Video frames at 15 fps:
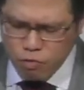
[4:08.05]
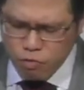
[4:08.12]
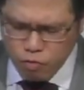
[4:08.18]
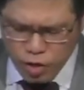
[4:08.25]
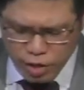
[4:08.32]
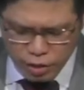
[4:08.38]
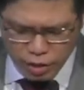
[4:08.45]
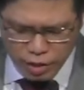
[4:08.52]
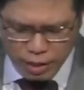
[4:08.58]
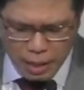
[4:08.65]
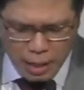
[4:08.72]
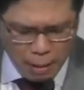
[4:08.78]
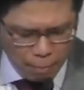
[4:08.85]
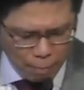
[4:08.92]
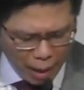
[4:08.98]
这些
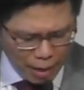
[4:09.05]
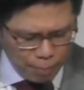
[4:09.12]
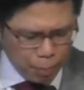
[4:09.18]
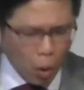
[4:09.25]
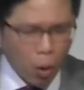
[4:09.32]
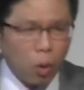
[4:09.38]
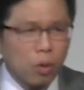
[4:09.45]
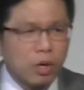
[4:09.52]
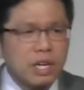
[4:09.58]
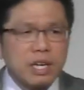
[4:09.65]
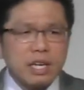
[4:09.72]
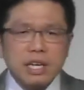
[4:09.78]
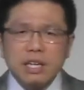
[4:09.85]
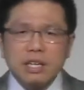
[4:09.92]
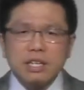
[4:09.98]
不不不同的
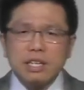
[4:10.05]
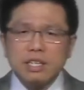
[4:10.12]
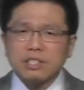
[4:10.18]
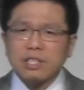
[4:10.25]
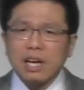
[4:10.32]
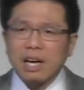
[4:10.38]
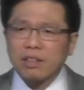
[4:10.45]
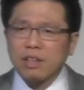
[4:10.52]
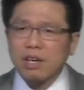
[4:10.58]
主题，